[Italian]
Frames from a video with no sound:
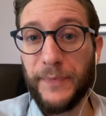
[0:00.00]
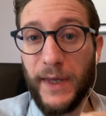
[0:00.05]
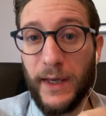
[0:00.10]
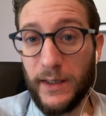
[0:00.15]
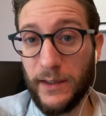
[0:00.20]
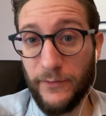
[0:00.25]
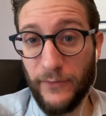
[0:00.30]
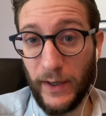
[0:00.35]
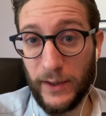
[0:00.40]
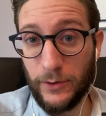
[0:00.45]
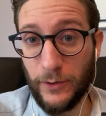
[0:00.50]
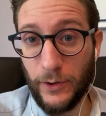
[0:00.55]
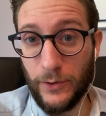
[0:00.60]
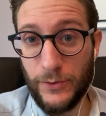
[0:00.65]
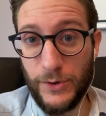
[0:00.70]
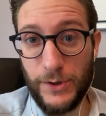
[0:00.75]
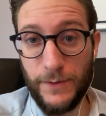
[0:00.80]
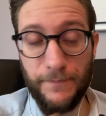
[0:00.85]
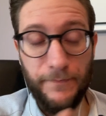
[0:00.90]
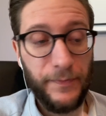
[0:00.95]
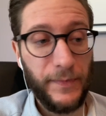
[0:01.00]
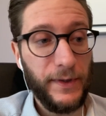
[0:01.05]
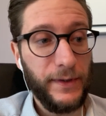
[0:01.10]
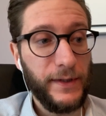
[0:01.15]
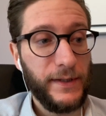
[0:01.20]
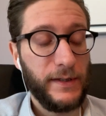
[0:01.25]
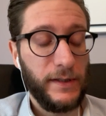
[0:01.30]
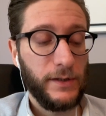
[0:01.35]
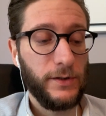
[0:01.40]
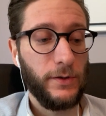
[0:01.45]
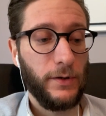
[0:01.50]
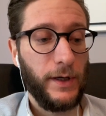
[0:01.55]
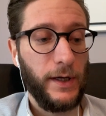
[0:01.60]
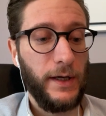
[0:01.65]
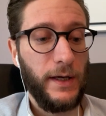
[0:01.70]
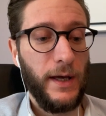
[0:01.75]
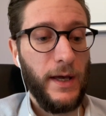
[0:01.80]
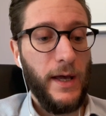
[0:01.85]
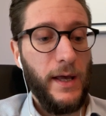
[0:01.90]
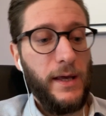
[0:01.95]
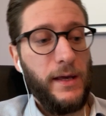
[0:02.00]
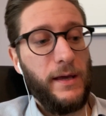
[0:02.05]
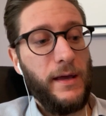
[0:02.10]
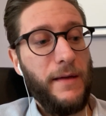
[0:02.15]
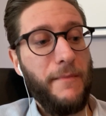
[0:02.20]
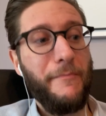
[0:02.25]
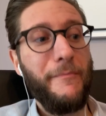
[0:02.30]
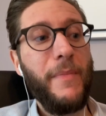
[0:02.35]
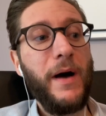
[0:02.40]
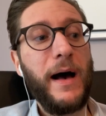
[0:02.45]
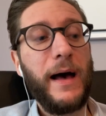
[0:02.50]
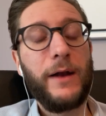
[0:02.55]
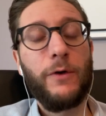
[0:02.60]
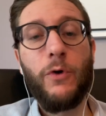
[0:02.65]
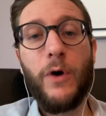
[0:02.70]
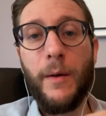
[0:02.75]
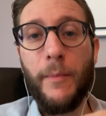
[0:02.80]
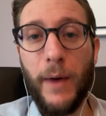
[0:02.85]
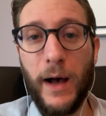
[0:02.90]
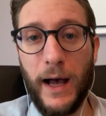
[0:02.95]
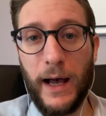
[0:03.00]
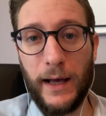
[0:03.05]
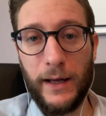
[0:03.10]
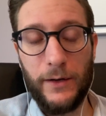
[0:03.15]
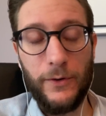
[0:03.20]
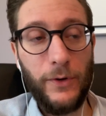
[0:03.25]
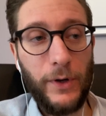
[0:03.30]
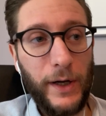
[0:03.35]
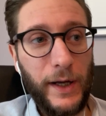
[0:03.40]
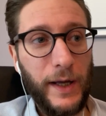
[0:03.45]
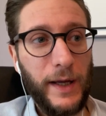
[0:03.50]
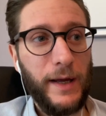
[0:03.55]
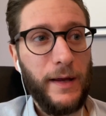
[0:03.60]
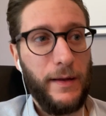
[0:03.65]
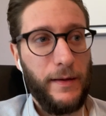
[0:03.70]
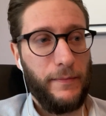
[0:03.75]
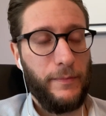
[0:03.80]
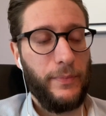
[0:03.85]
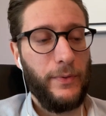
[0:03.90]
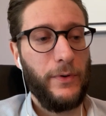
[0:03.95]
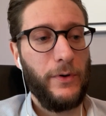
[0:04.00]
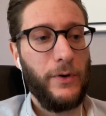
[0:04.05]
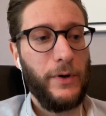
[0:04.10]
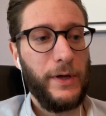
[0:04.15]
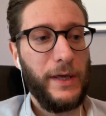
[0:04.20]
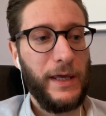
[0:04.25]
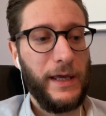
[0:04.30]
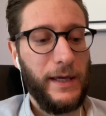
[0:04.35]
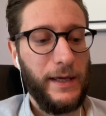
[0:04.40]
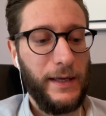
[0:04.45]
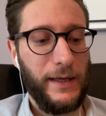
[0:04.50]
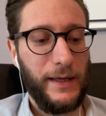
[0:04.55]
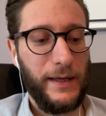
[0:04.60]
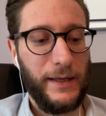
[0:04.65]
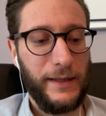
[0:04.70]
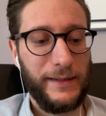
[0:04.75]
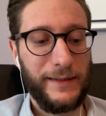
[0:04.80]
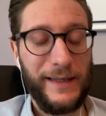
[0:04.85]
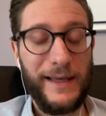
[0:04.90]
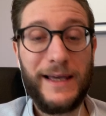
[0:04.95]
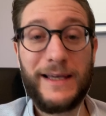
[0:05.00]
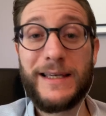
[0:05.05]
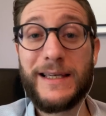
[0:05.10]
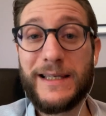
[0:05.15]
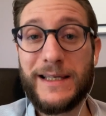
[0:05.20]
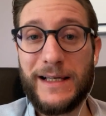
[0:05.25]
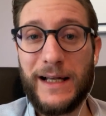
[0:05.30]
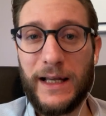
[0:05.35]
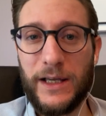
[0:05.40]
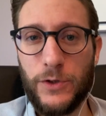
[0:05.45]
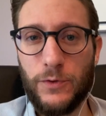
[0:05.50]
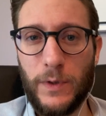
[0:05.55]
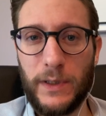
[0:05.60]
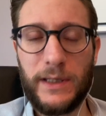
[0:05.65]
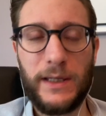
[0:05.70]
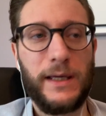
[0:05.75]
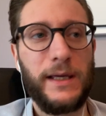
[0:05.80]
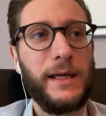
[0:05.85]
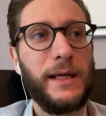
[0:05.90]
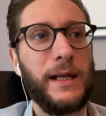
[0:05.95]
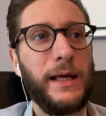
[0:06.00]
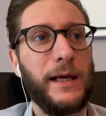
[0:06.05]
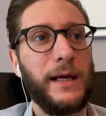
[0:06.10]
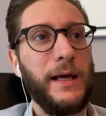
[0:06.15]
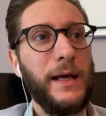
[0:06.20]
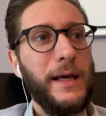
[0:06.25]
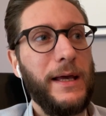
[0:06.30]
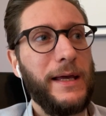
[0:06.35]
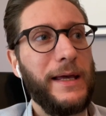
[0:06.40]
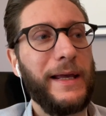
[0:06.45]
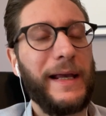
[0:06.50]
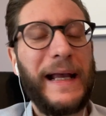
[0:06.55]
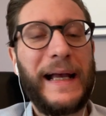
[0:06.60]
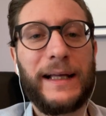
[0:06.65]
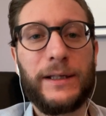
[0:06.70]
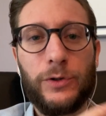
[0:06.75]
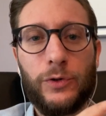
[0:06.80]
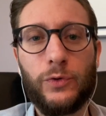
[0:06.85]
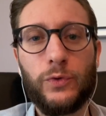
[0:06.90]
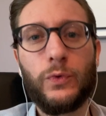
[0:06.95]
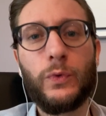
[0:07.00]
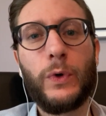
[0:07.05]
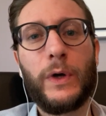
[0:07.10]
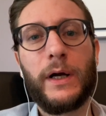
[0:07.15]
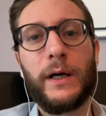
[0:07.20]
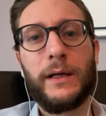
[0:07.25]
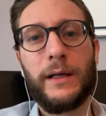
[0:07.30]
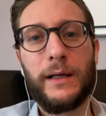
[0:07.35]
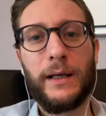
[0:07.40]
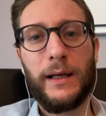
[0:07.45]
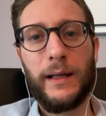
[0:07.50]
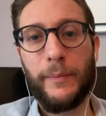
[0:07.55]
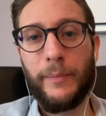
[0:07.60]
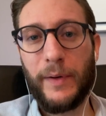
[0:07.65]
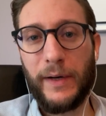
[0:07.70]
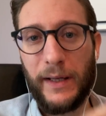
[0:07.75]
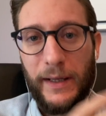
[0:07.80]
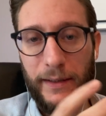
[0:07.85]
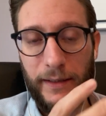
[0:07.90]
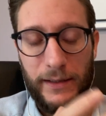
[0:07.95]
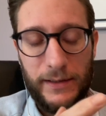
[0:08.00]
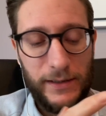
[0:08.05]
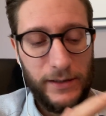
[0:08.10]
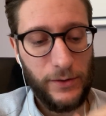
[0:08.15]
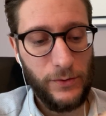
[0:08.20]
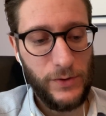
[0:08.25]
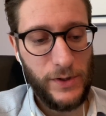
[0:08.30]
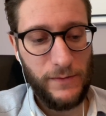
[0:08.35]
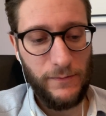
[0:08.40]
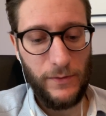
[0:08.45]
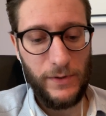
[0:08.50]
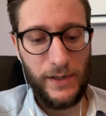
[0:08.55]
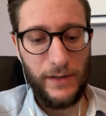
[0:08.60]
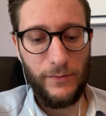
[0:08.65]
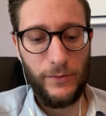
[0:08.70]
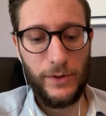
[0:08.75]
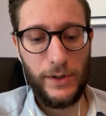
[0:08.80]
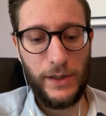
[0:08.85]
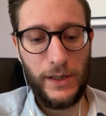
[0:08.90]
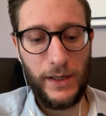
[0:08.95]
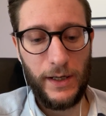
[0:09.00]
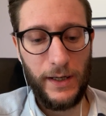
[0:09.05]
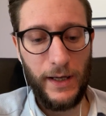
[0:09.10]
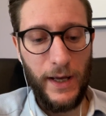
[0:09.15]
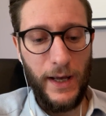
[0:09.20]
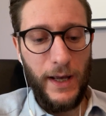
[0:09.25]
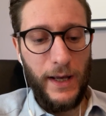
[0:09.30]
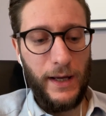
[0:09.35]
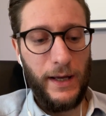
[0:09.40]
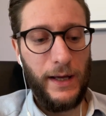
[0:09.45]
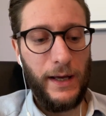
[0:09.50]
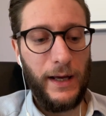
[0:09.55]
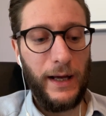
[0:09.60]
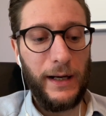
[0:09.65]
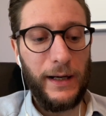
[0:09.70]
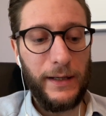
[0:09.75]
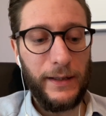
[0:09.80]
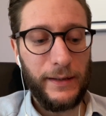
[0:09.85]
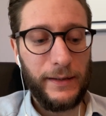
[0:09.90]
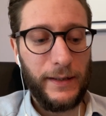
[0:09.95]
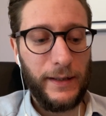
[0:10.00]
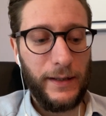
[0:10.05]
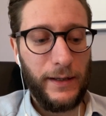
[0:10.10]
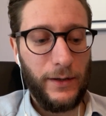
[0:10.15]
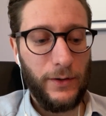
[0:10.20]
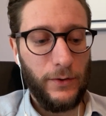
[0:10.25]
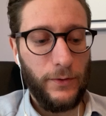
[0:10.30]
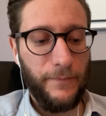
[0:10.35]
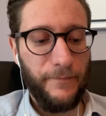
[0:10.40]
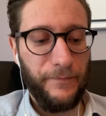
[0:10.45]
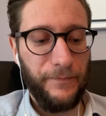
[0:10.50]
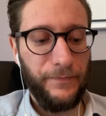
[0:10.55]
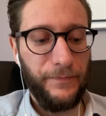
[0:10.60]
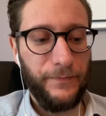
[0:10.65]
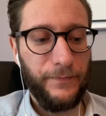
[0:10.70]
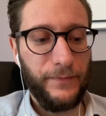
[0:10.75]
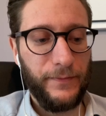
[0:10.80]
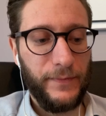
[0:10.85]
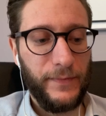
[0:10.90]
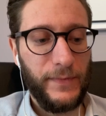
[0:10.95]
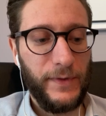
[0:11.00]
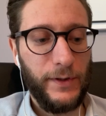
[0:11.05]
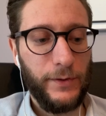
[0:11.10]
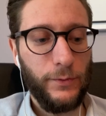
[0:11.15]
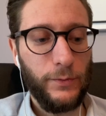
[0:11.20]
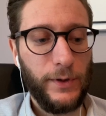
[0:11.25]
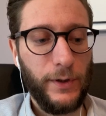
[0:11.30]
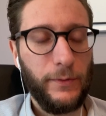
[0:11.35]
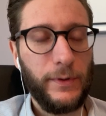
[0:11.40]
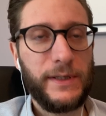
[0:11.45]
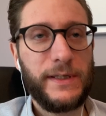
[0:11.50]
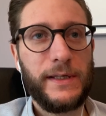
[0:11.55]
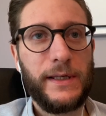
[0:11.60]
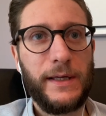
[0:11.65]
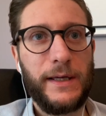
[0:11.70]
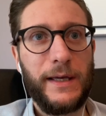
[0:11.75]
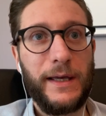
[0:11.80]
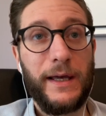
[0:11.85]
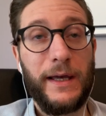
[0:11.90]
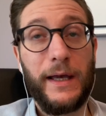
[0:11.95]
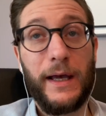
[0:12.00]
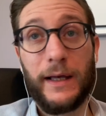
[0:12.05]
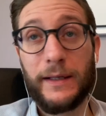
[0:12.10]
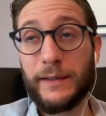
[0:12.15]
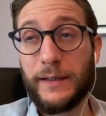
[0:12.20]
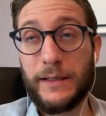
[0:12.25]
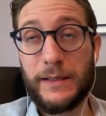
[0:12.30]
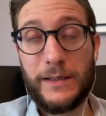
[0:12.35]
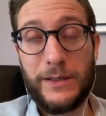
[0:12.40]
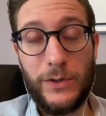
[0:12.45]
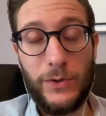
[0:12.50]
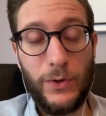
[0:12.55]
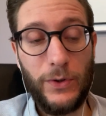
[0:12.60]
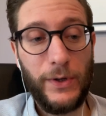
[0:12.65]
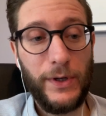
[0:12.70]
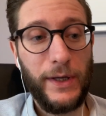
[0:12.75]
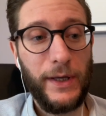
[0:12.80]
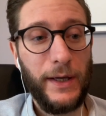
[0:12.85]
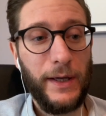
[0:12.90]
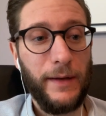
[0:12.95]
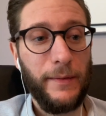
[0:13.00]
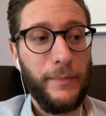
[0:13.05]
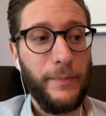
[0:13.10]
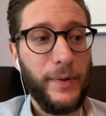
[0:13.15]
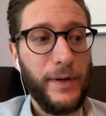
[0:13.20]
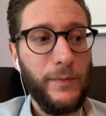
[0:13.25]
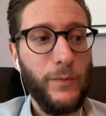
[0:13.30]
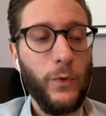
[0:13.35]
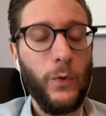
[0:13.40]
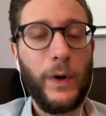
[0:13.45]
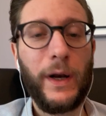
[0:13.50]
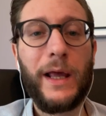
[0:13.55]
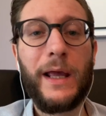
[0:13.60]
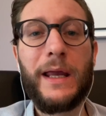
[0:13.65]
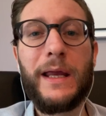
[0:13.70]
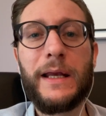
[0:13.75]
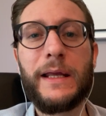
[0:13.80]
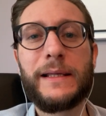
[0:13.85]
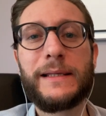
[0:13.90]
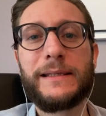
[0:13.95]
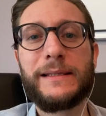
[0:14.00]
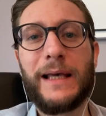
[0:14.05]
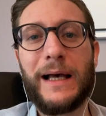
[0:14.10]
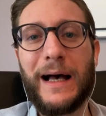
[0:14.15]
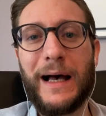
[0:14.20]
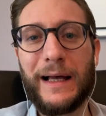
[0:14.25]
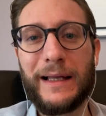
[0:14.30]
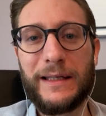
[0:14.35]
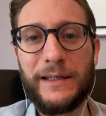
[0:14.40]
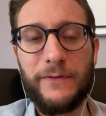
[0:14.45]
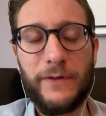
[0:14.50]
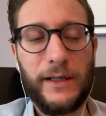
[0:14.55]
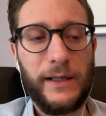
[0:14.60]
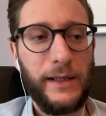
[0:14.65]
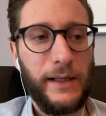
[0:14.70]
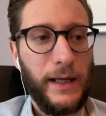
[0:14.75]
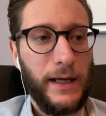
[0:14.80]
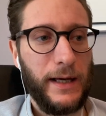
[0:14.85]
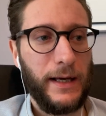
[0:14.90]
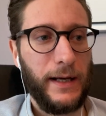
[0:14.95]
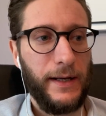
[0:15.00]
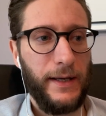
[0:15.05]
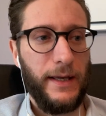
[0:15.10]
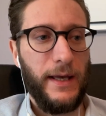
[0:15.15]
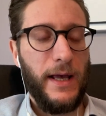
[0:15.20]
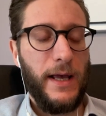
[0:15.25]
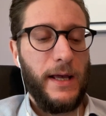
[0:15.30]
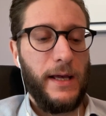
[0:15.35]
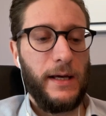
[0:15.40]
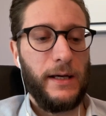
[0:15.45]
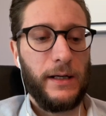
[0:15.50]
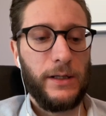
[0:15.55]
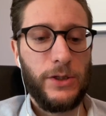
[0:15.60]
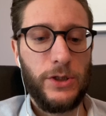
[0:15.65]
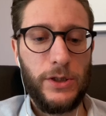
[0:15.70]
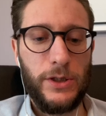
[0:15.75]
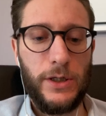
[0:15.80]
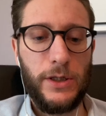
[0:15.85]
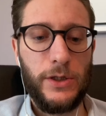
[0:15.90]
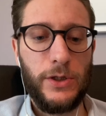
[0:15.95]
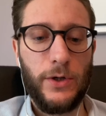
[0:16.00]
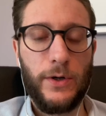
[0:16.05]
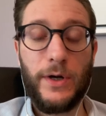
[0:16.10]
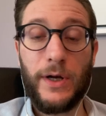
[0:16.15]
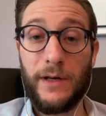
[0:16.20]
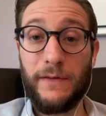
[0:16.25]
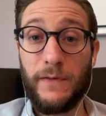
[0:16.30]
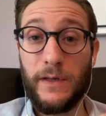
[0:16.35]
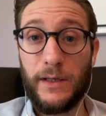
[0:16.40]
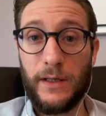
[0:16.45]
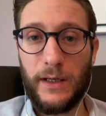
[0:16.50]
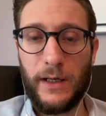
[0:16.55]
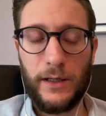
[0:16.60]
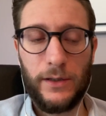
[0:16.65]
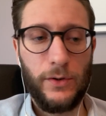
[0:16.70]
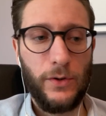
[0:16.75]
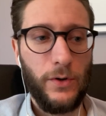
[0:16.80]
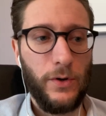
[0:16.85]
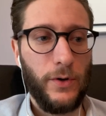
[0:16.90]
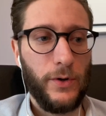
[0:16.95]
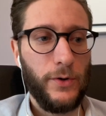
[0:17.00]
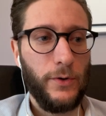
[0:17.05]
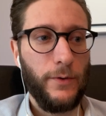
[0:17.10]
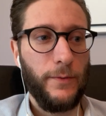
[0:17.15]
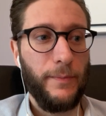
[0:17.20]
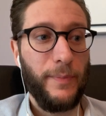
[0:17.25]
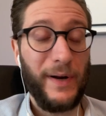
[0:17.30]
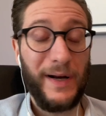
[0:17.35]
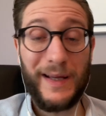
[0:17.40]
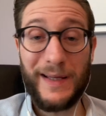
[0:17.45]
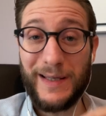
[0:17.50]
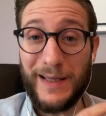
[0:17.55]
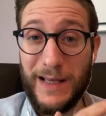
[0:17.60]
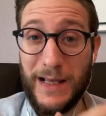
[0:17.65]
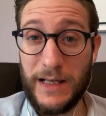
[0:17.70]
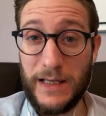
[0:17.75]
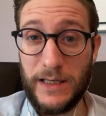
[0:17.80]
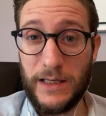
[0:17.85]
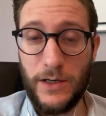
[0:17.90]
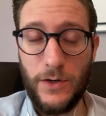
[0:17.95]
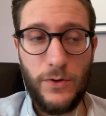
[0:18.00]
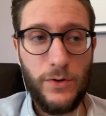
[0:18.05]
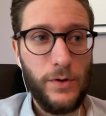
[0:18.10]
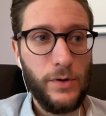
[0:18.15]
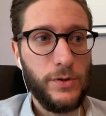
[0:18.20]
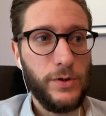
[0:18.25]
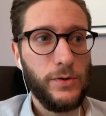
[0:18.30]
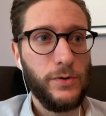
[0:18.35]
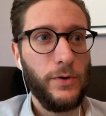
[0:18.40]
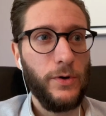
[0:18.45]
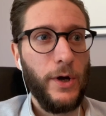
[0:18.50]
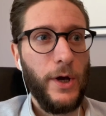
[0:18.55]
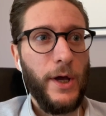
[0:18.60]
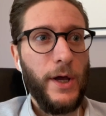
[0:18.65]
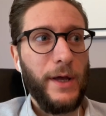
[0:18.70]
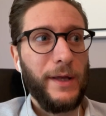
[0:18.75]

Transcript: E di fatto è così, nel senso che eh, mano a mano che poi eh, tesse la sua tela e cattura la preda, se così vogliamo dire, eh, all'interno mh, di tutte queste eh, attenzioni e premure inizia a diventare arcigno, rivendicatorio, pretenzioso,